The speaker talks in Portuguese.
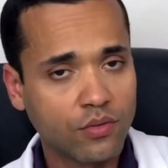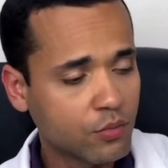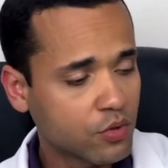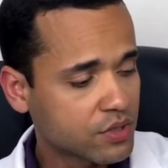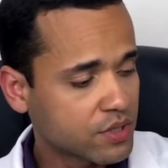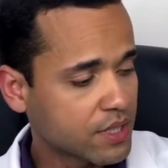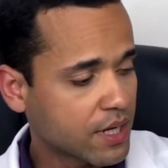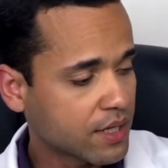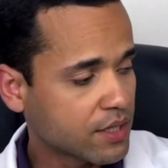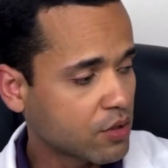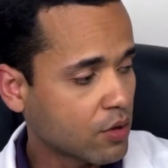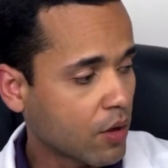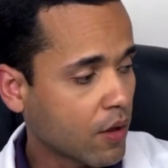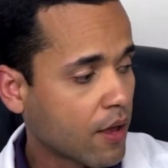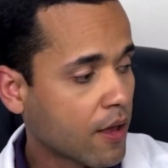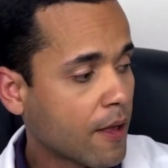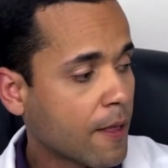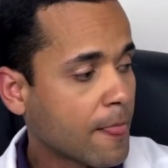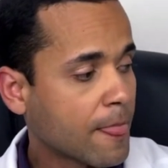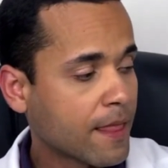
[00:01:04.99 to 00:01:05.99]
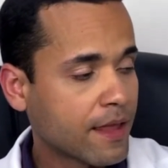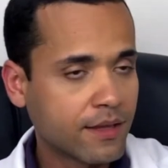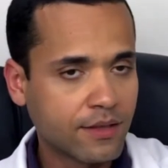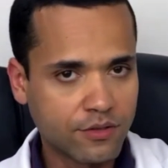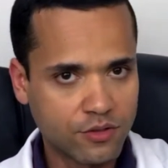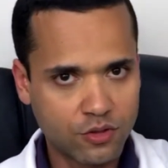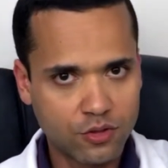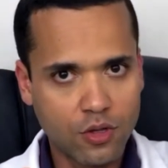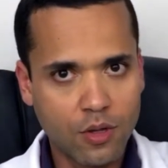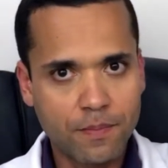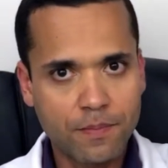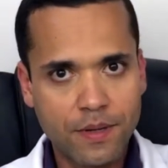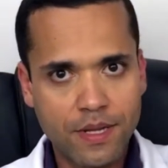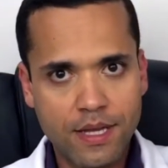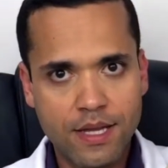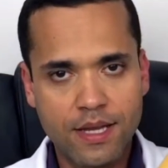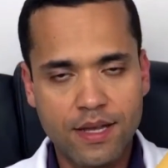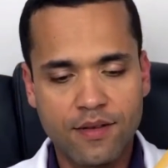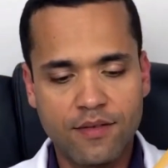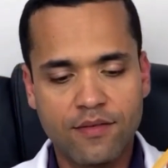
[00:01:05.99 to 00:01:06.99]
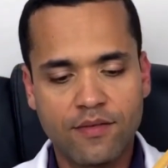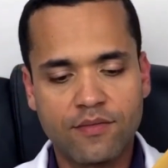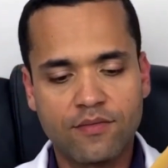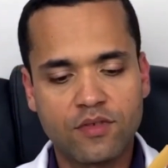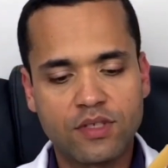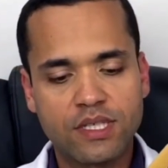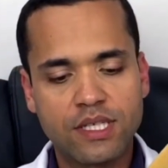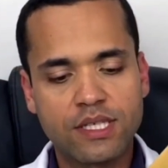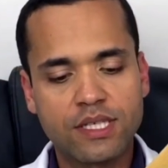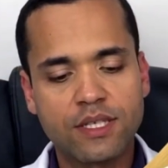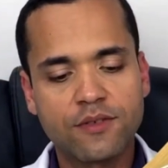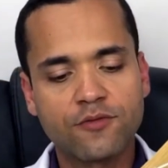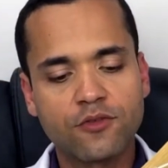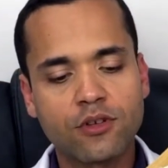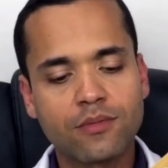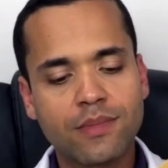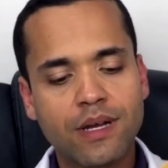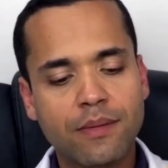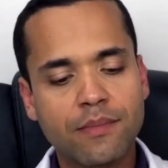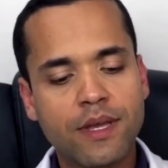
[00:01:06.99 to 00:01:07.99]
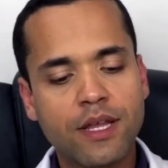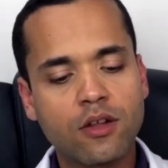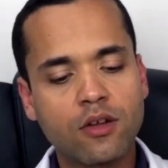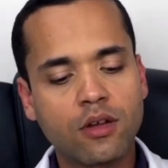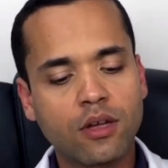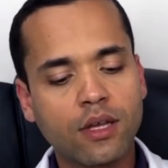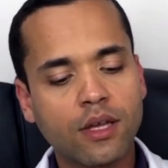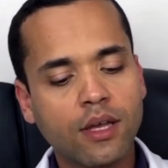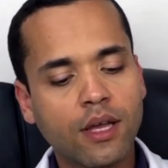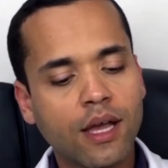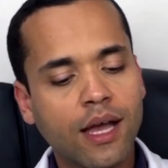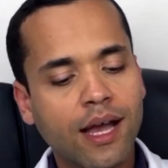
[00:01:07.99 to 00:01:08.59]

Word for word: Vou mostrar aqui, ó, só para você se informar melhor.